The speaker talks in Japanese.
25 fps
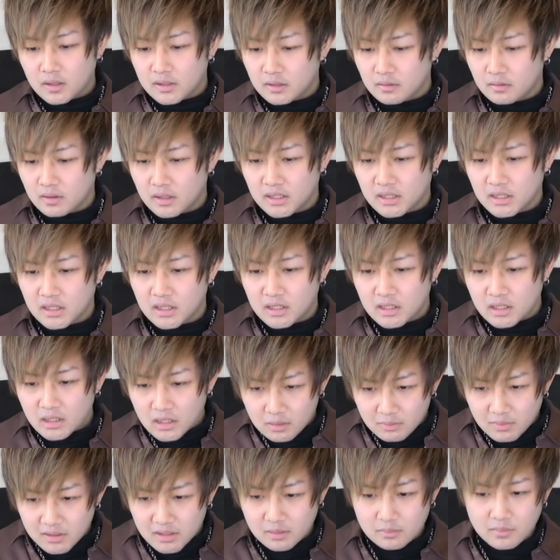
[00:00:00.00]
方は
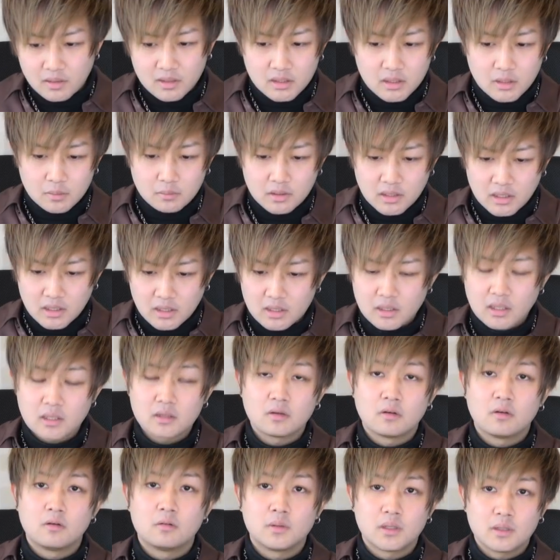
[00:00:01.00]
ギリギリまで待ってもいいかな
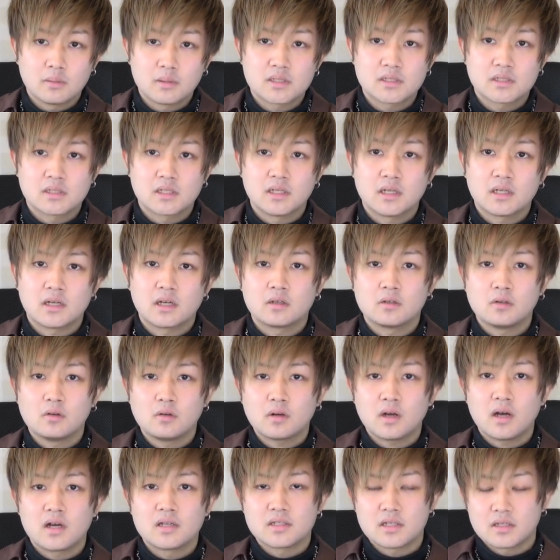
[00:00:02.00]
と思いましたなんか
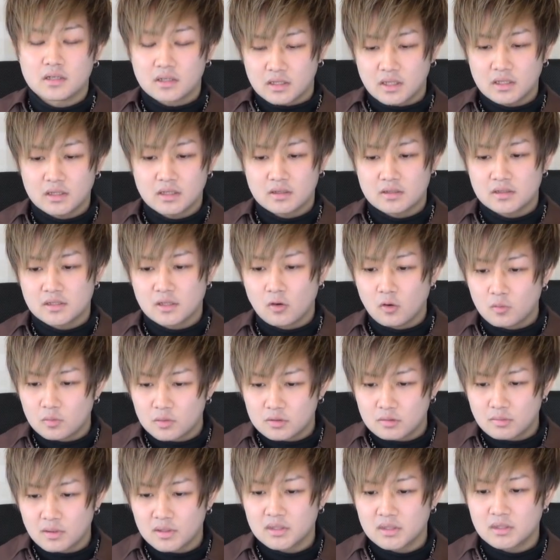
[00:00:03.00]
黒川さんがねたくさん応
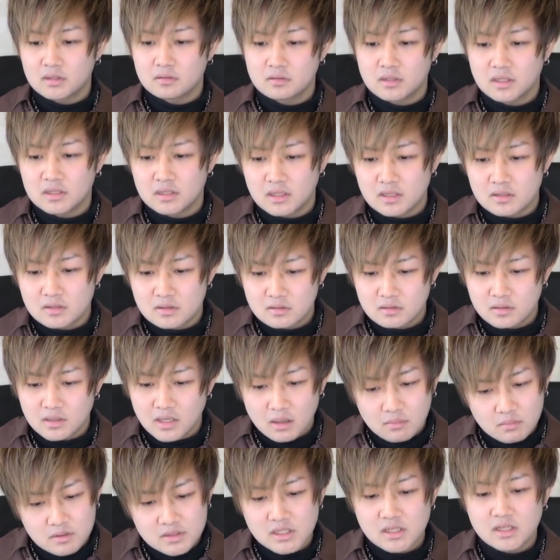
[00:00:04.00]
募配ってくれたりする
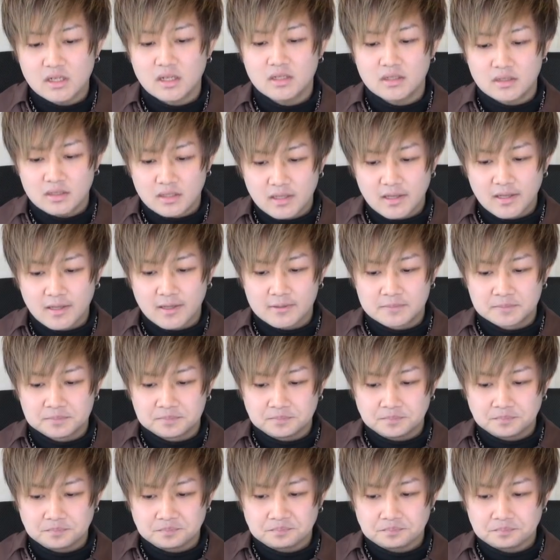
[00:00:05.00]
かもしれないんで、
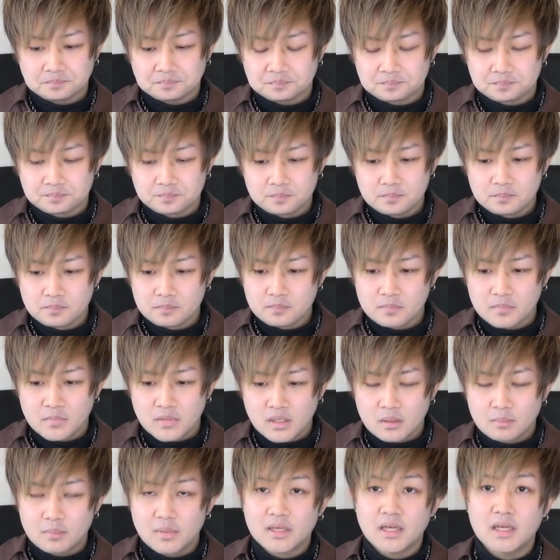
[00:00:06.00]

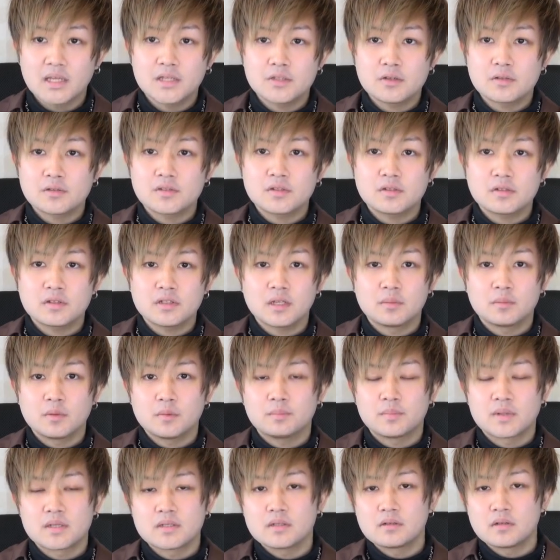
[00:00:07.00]
まあ、現状すぐに
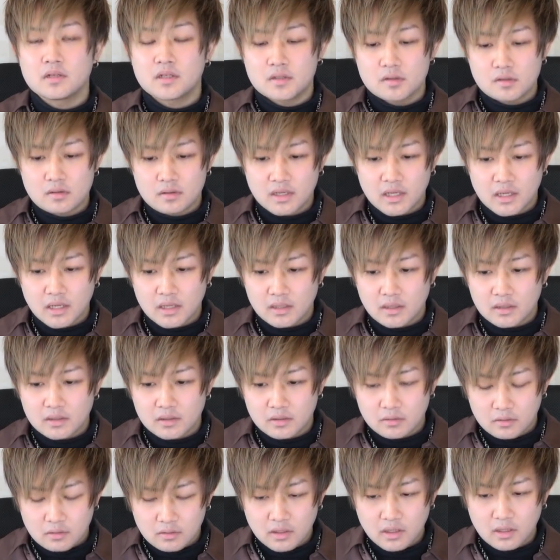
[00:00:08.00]
物販する必要はないかなっ
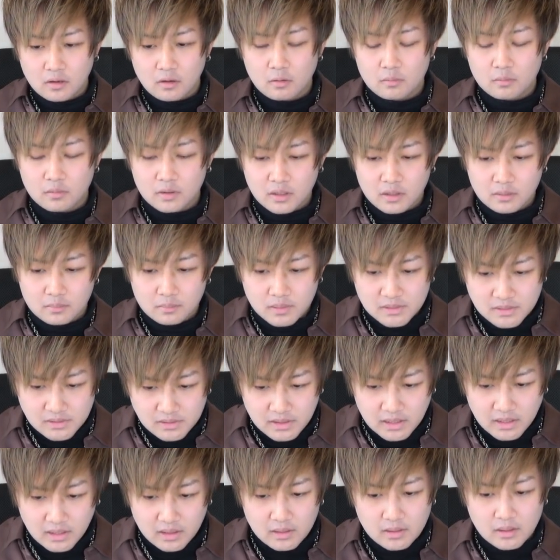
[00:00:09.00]
ていうふうに思いまし
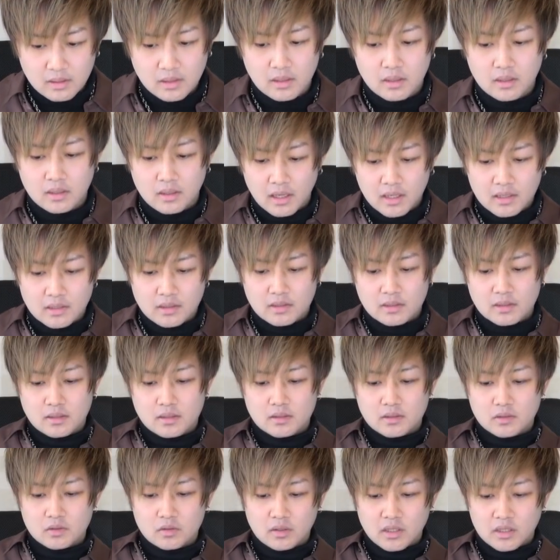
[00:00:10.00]
たはい
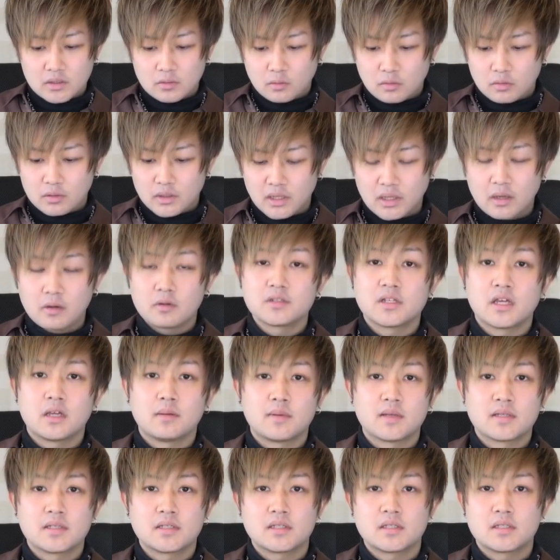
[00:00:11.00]
そんなとこでござい
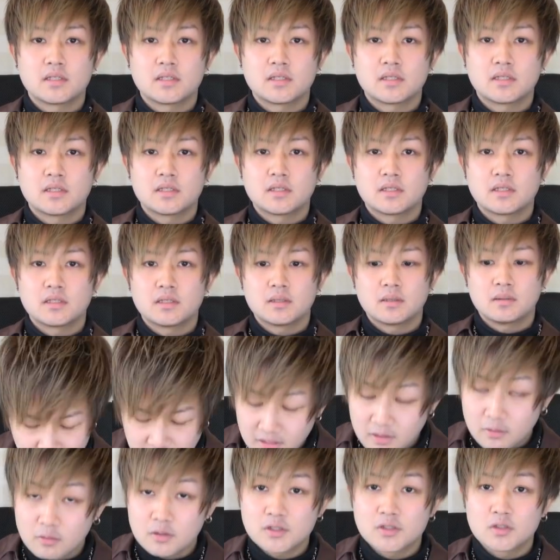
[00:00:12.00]
ます
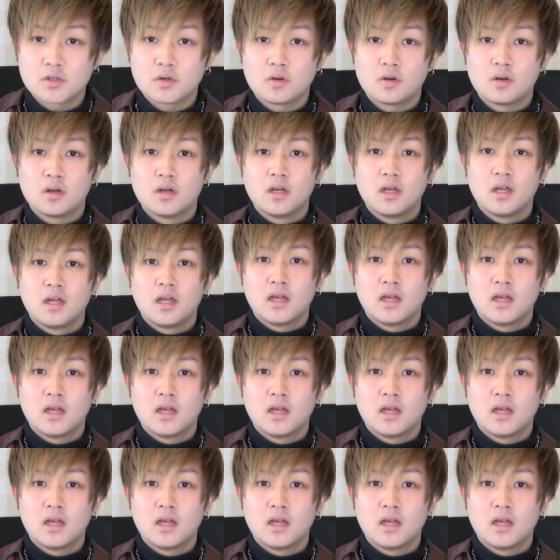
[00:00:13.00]
ではご視聴